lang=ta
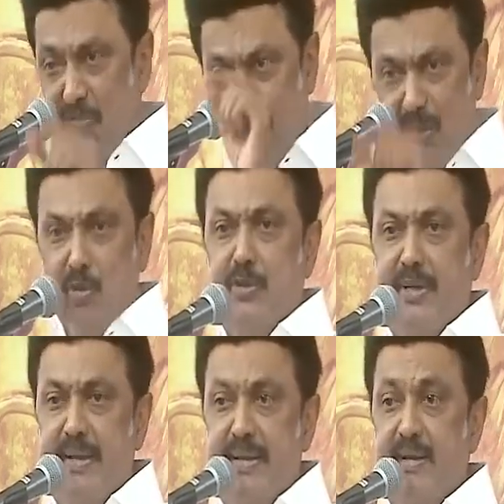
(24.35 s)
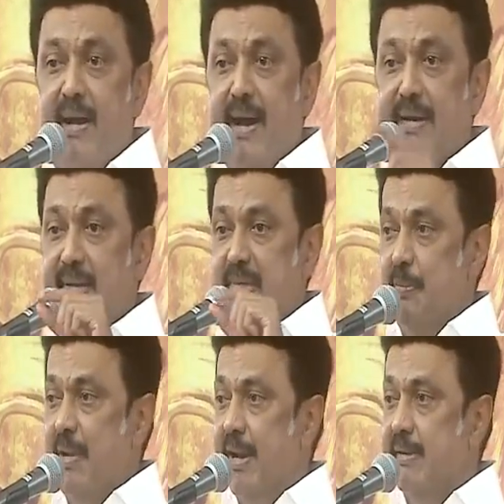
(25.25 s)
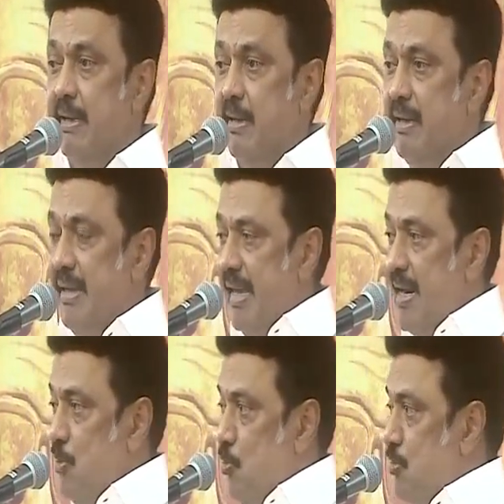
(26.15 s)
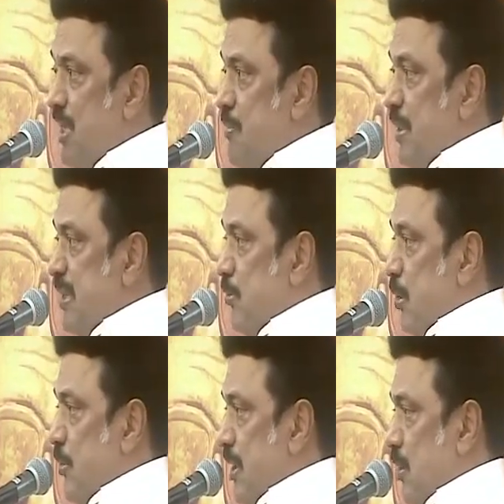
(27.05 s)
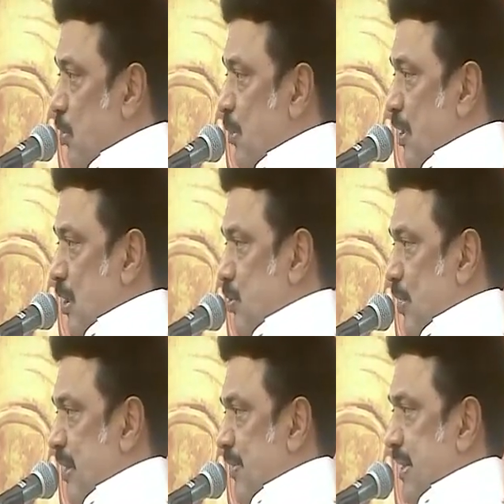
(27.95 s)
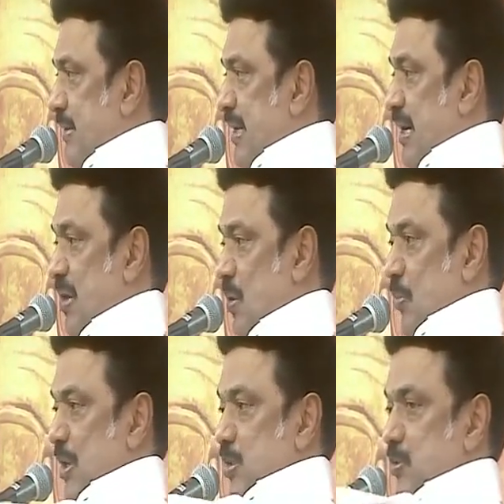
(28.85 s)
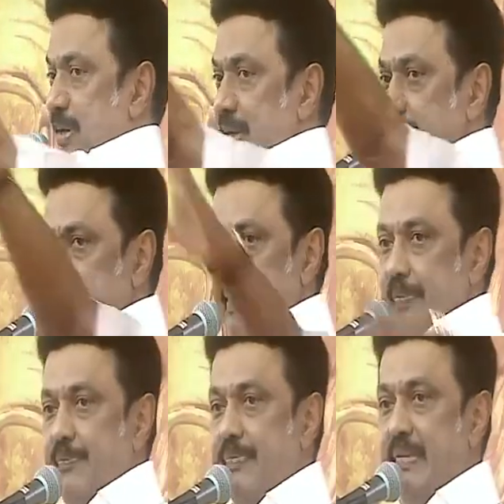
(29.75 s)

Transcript: வலியுறுத்துகிறது ஆனால் தமிழ்நாட்டில் இருநூற்றி ஐம்பத்தி மூணு பேருக்கு ஒரு மருத்துவர் என்ற விகிதத்தில் மருத்துவர்கள் இருக்கிறார்கள்